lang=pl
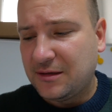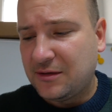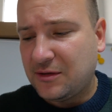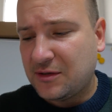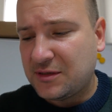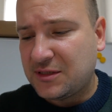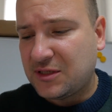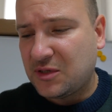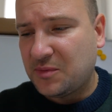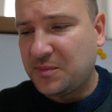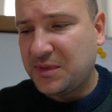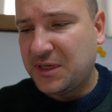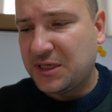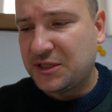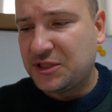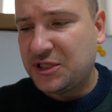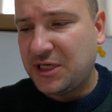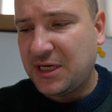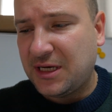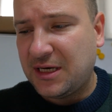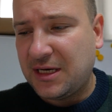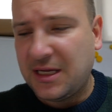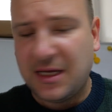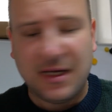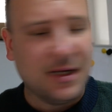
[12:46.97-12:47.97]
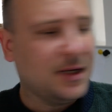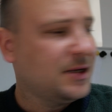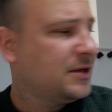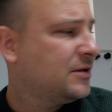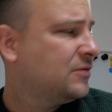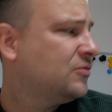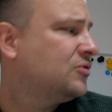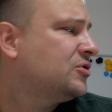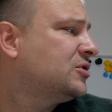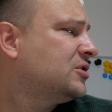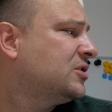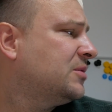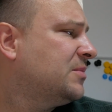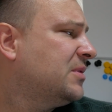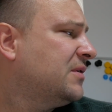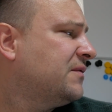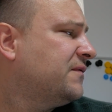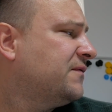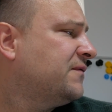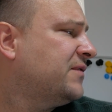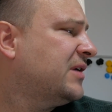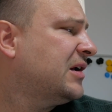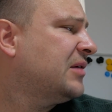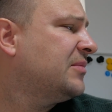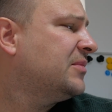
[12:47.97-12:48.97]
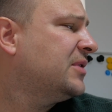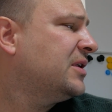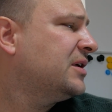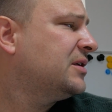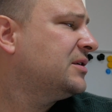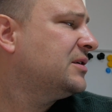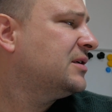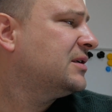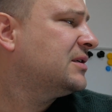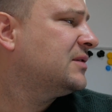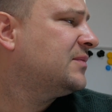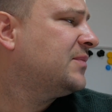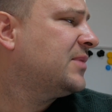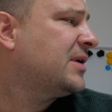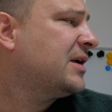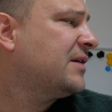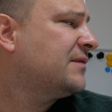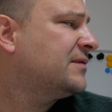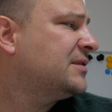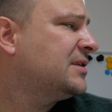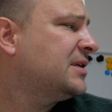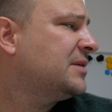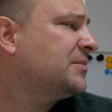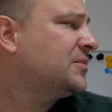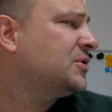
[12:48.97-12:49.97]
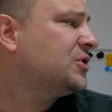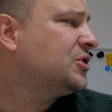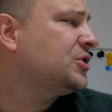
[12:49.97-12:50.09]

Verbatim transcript: to sobie dzielę, już sobie w farmecie sprawdzam,